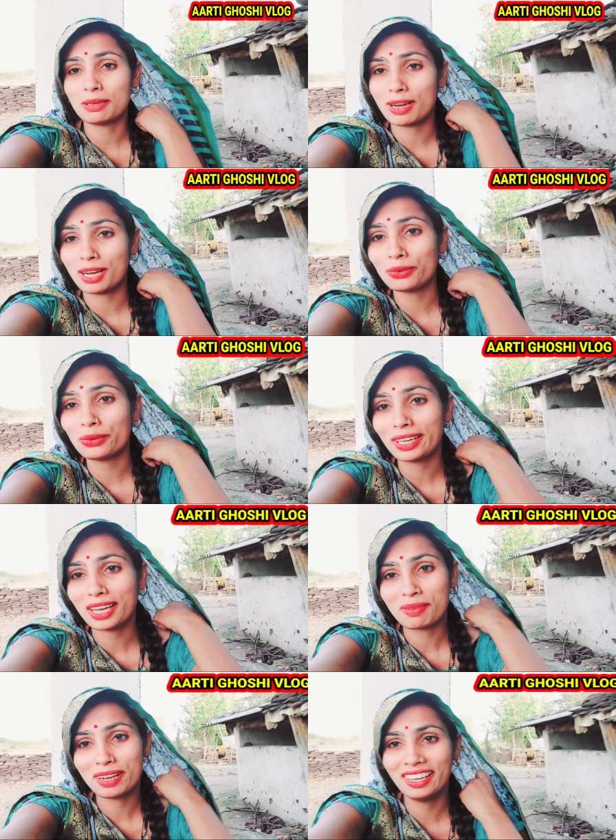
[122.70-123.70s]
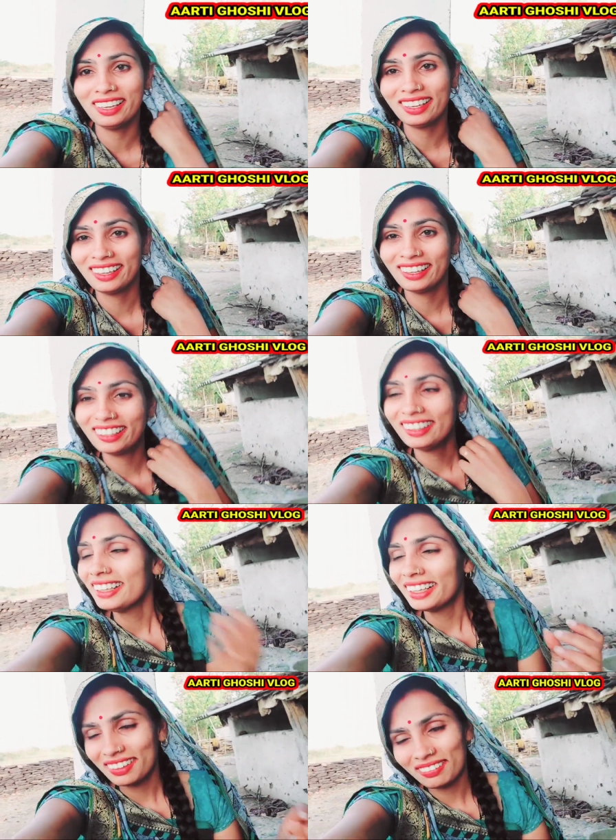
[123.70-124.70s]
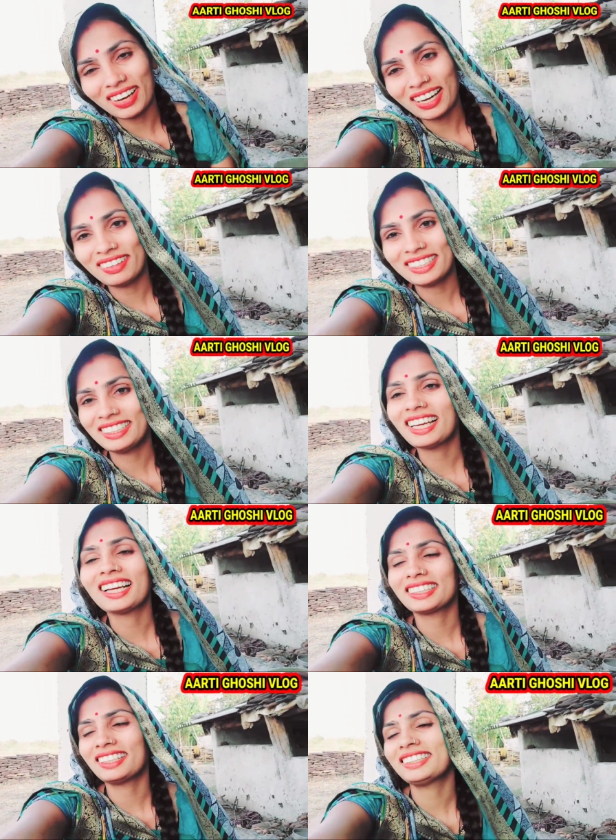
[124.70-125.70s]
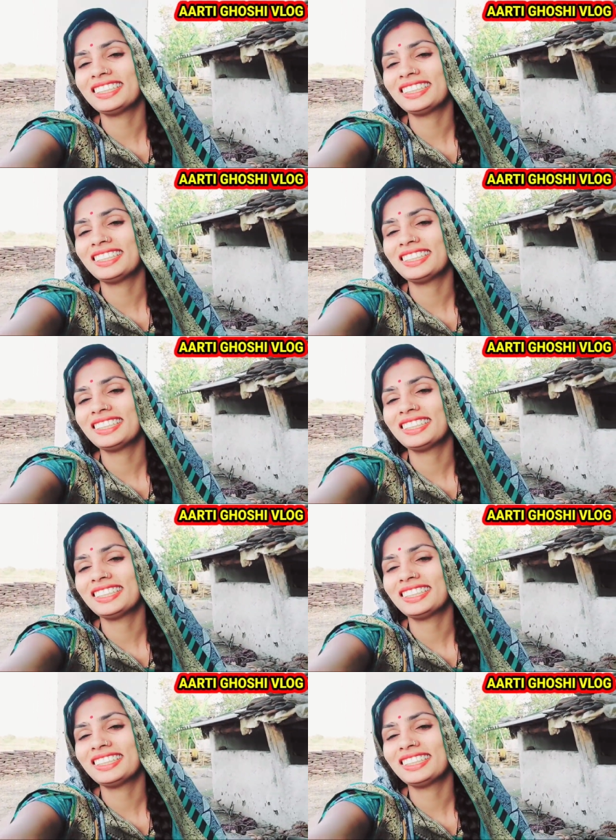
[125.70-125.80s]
ने मारो है हमें बाल बच्चे यहाँ चलो